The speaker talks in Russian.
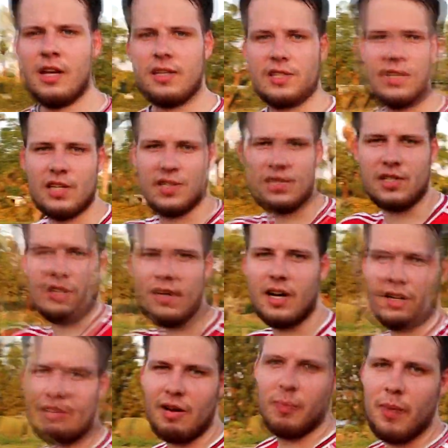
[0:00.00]
Здесь э,
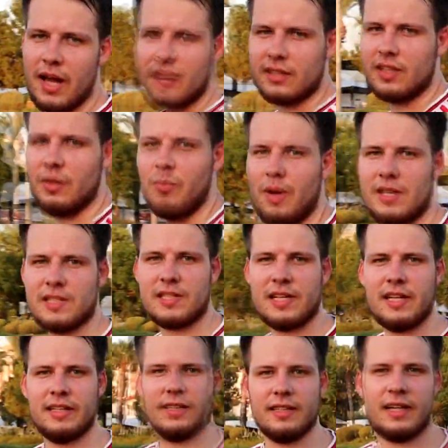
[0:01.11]
аквапарк, там
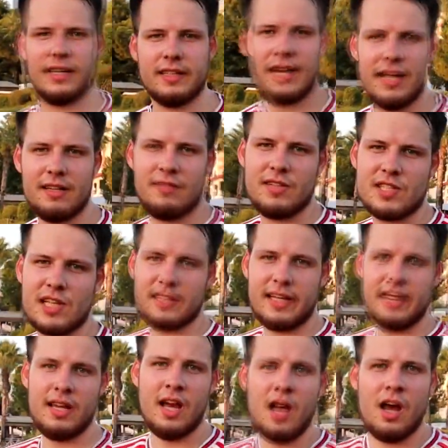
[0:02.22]
бассейны и так далее, весь
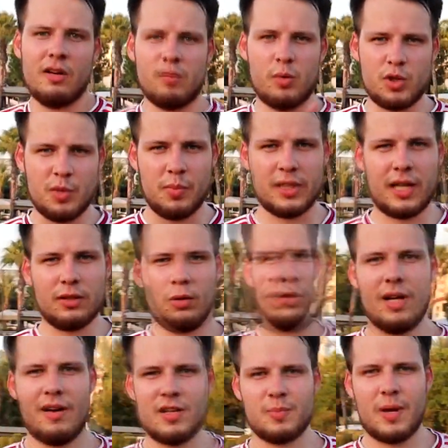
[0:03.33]
отель. В общем, подготовил
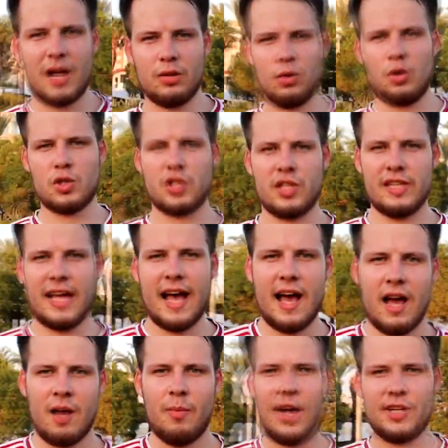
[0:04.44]
для вас прогнозы
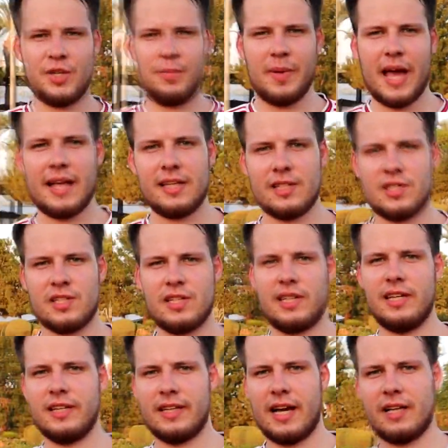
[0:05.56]
на матчи пятницы
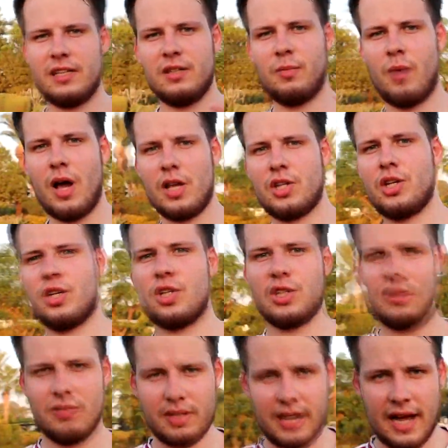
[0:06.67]
и на один матч
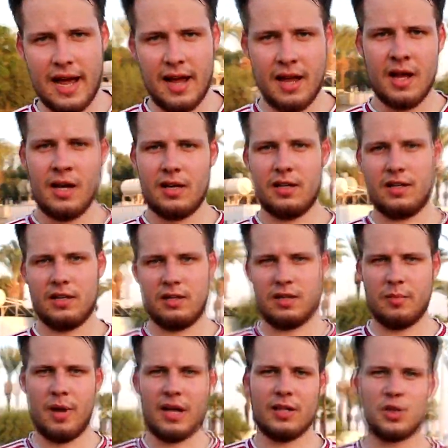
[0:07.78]
четверга. Э,
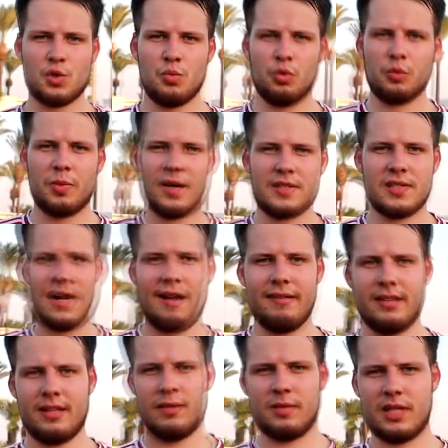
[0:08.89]
немало сумм будет
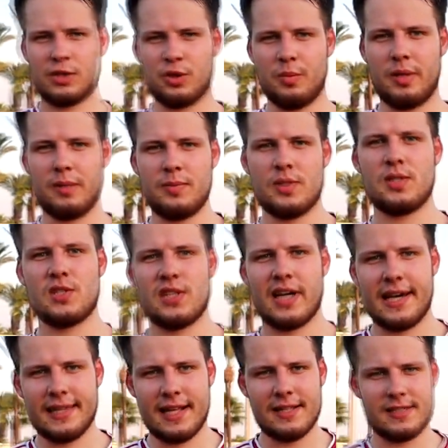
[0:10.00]
проставлено, так что подписывайтесь на
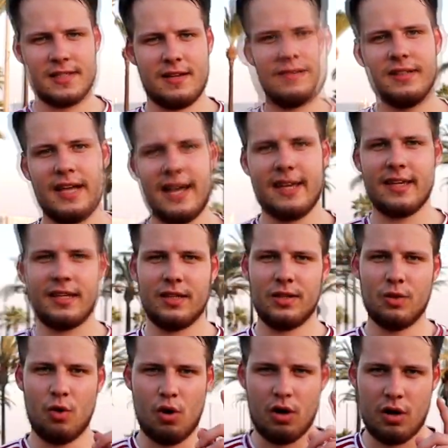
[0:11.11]
канал, ставьте лайки.
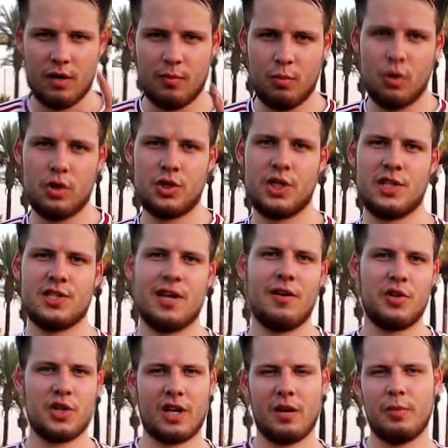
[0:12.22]
Но э, большая часть
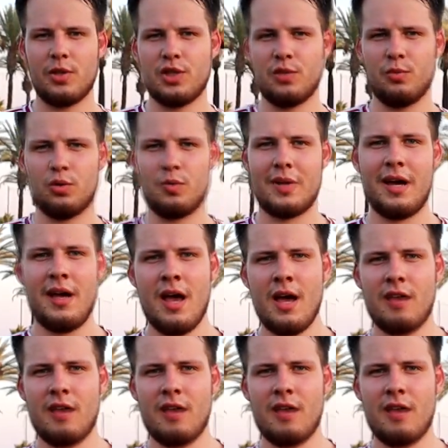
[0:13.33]
ссылочек, как обычно, будет у меня